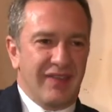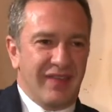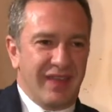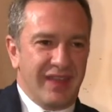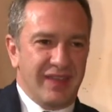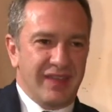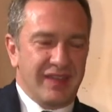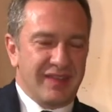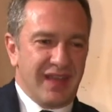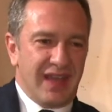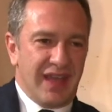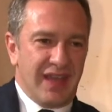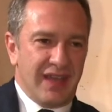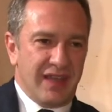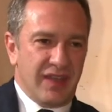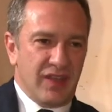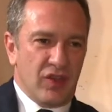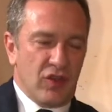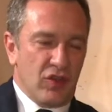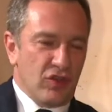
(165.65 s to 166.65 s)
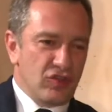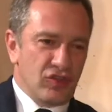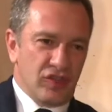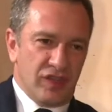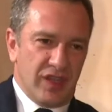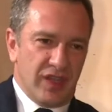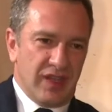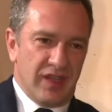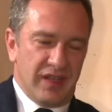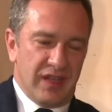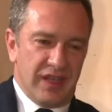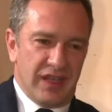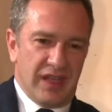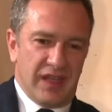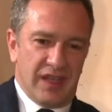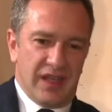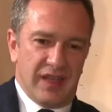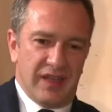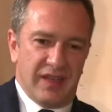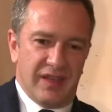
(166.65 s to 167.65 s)
vendita all'ingrosso, nella,
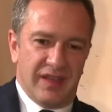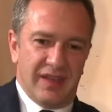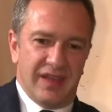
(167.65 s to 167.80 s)
nella,